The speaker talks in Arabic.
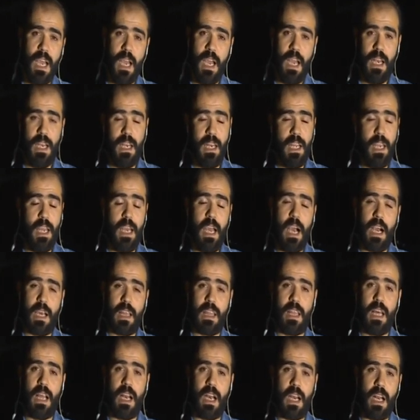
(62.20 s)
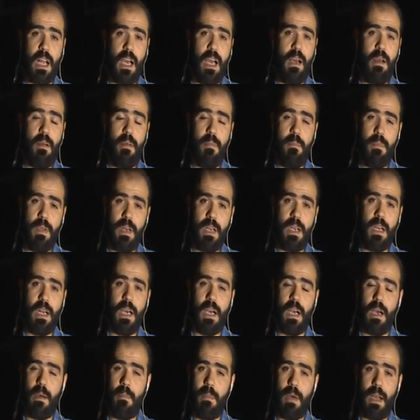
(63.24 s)
لأكثر من
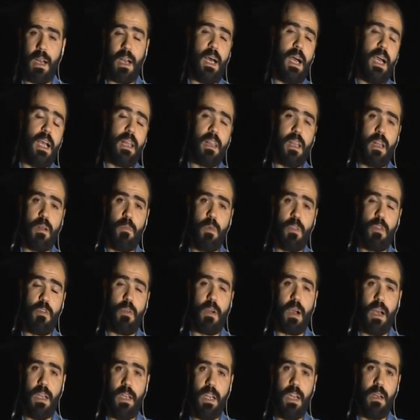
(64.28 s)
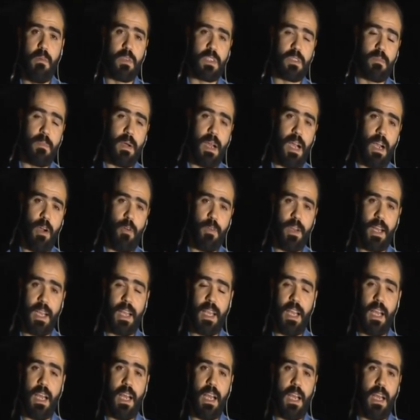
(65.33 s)
مرة أيضا منذ قليل مصباح هناك
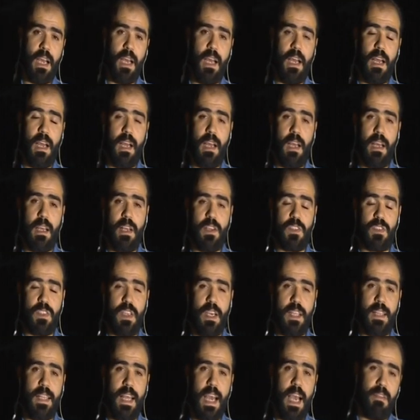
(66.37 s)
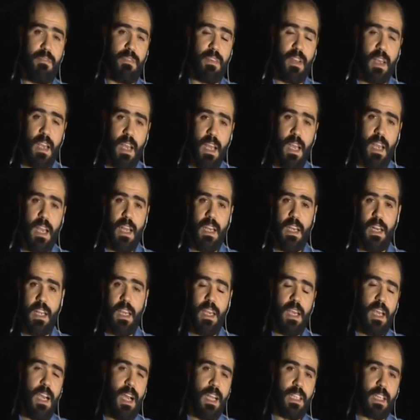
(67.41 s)
استهداف
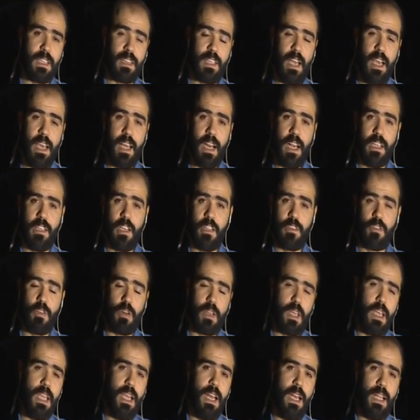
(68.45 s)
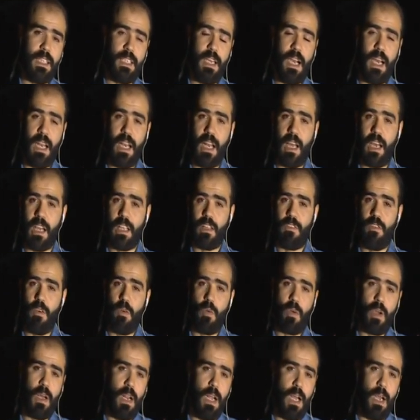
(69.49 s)
لإحدى الطائرات التركية التي حلقت
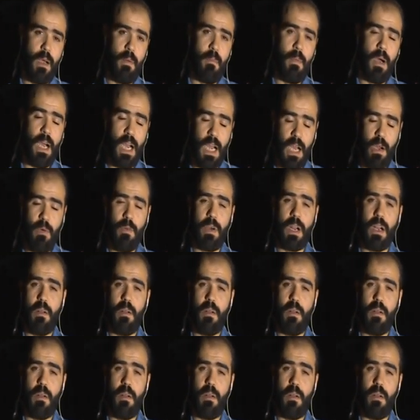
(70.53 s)
فوق محاور